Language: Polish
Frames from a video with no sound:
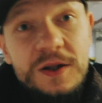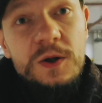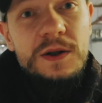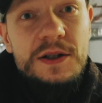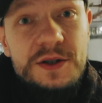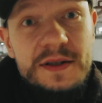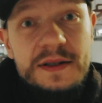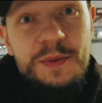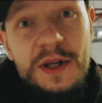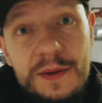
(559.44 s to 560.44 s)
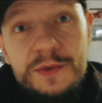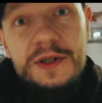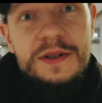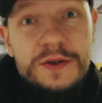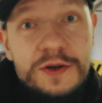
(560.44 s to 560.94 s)
No, także zbieram
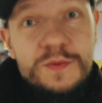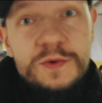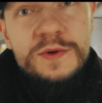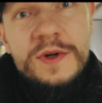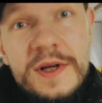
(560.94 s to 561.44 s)
się do domu.